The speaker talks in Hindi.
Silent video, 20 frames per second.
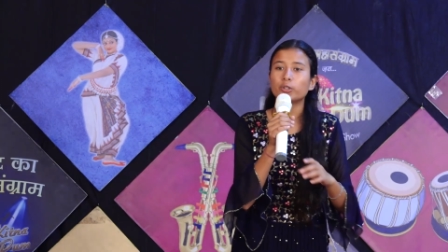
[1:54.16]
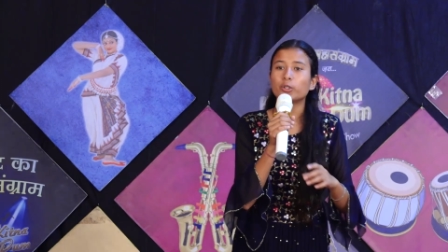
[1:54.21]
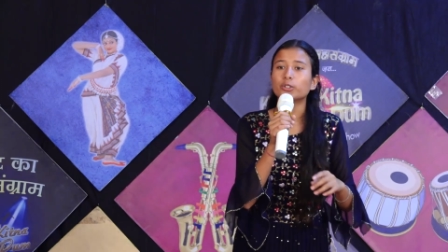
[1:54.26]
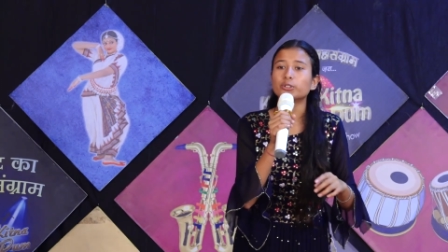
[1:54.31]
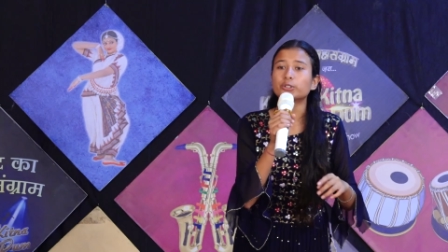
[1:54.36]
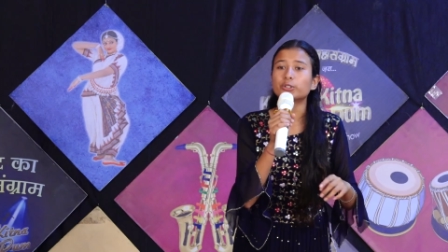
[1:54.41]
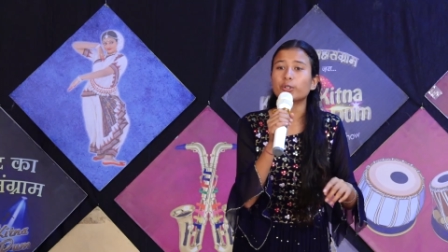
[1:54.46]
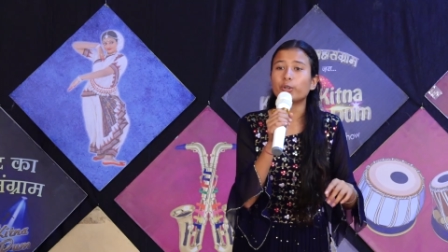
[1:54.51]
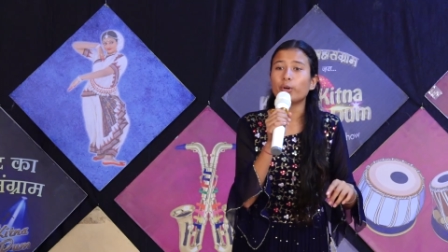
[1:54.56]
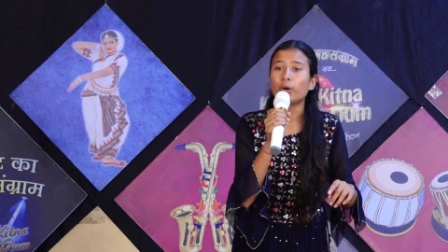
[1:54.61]

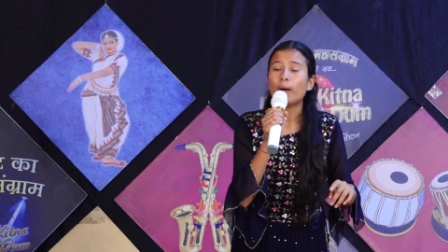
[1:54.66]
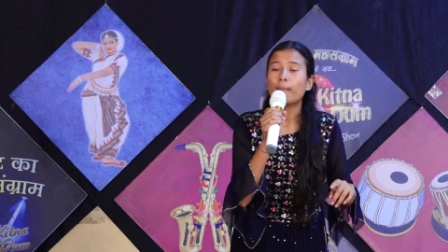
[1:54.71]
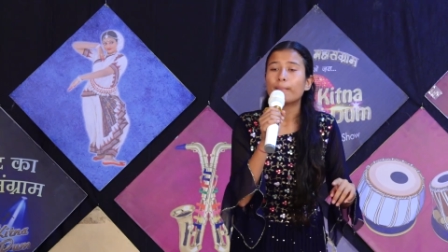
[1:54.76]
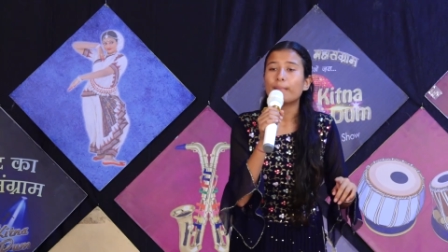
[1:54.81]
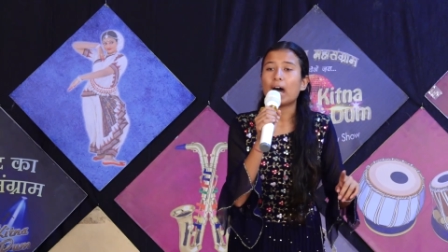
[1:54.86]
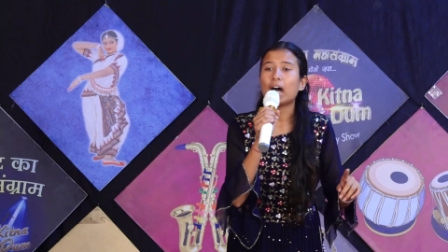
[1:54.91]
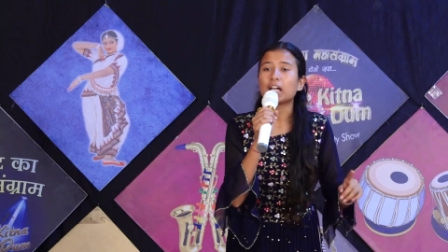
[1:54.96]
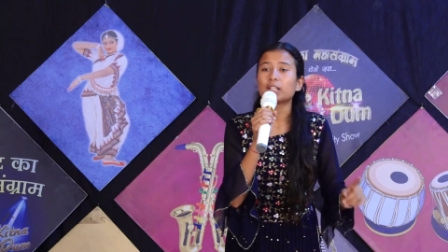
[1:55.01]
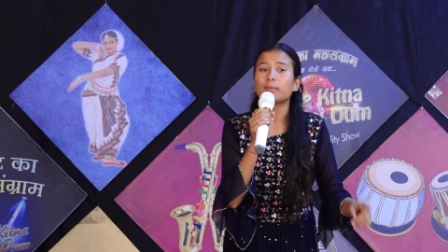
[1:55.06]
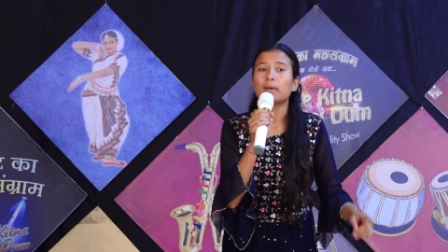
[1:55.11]
दोस्तों
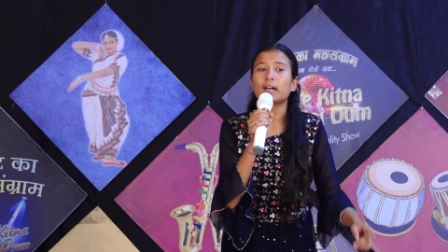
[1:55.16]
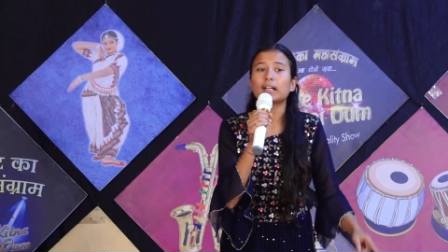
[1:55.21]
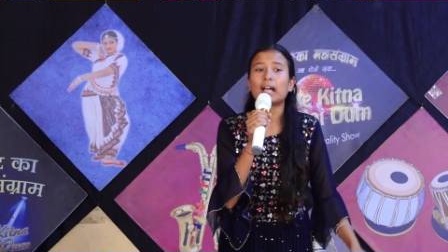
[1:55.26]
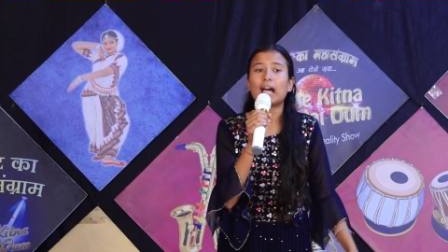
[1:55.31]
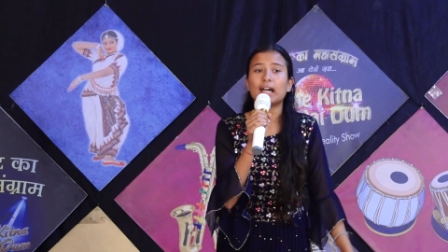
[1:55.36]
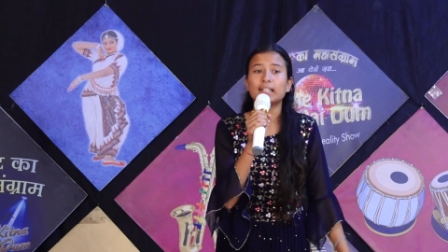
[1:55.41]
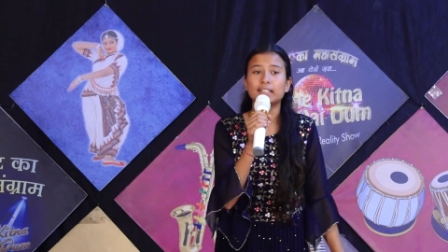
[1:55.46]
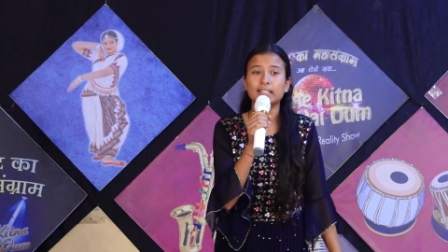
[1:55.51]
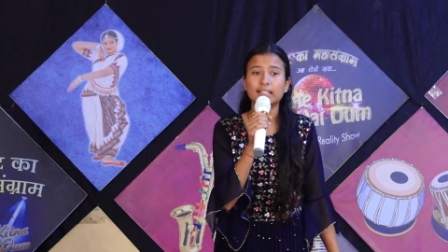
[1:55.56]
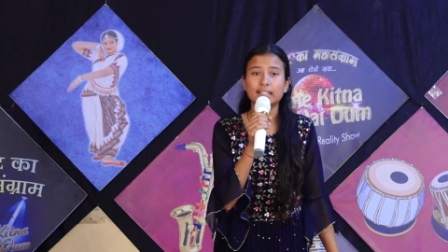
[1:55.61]
महात्मा
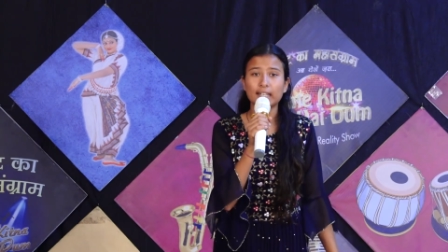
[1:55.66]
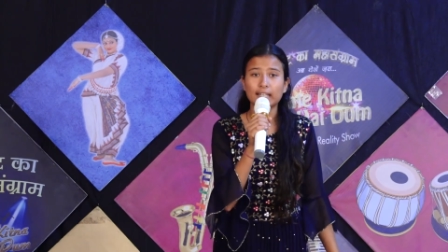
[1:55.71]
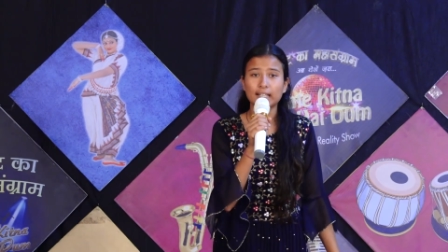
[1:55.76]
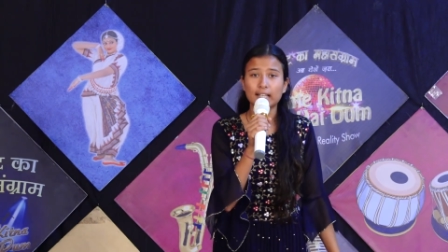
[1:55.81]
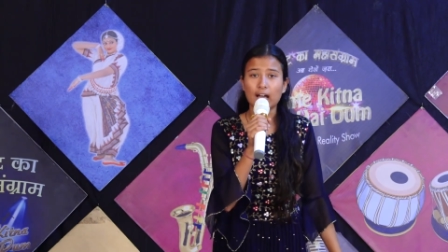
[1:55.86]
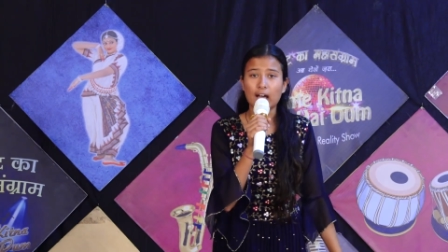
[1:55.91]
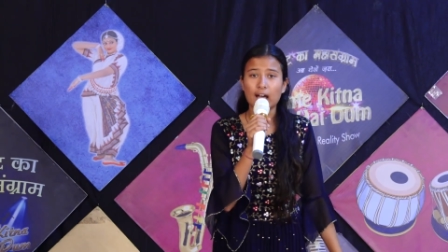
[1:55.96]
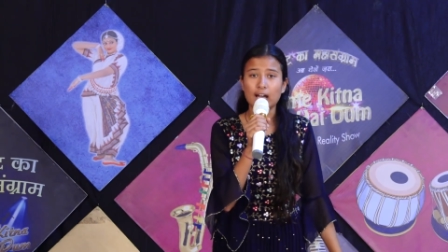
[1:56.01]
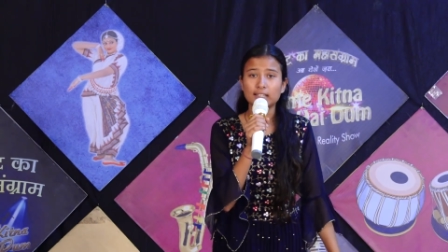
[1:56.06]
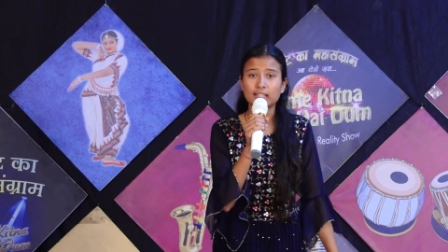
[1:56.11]
गांधी ने
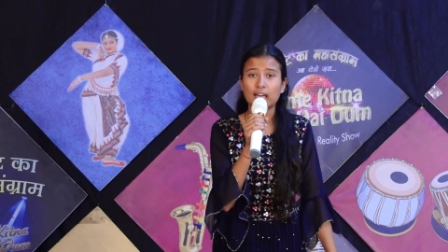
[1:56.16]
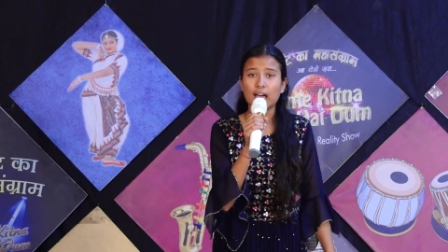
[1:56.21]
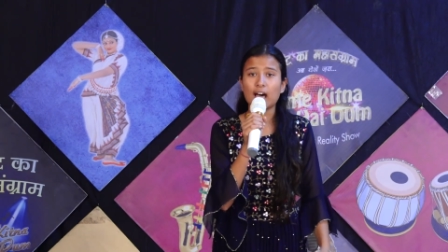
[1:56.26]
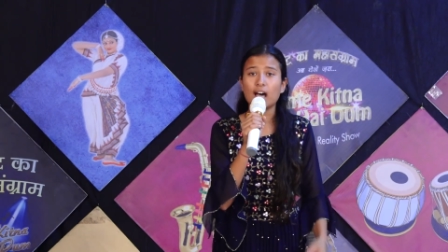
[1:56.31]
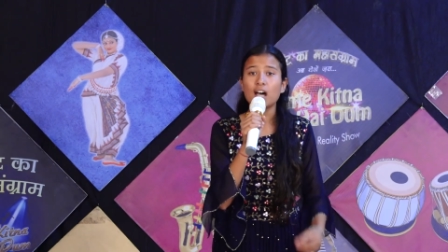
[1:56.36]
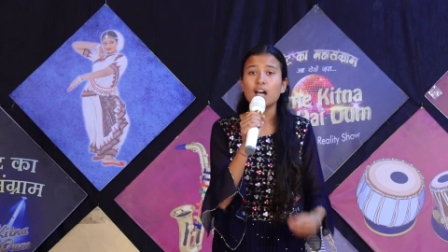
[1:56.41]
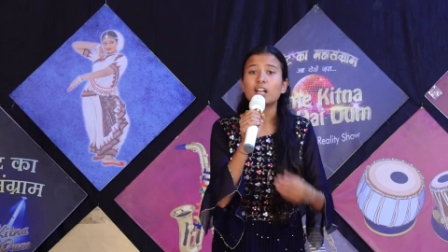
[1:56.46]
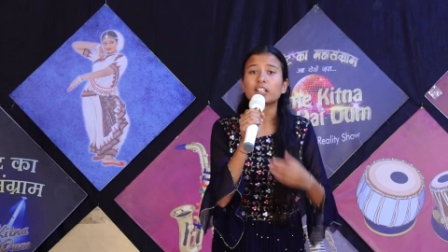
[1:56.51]
कहा था